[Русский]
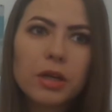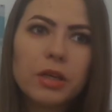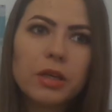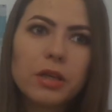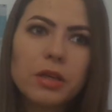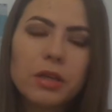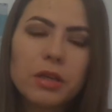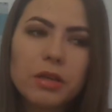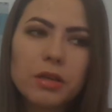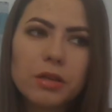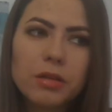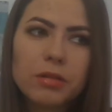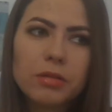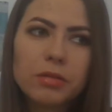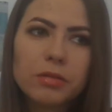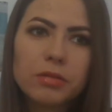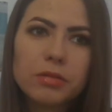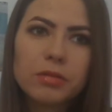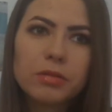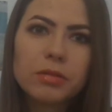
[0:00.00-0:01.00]
И
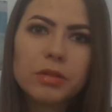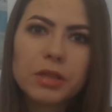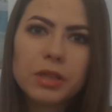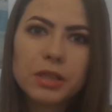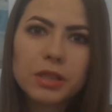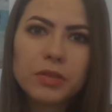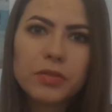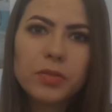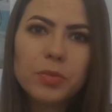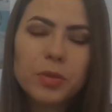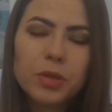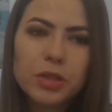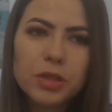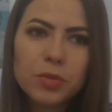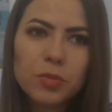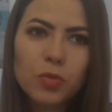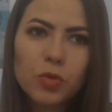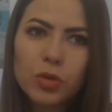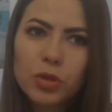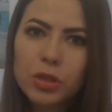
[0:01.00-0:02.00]
раз вы меня
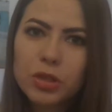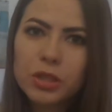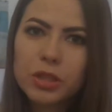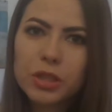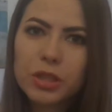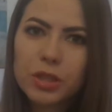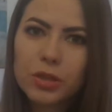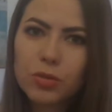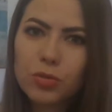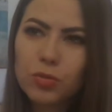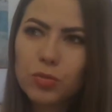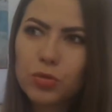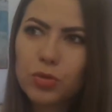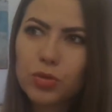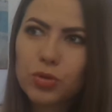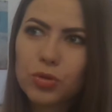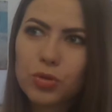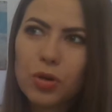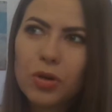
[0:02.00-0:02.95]
смотрите, я думаю, что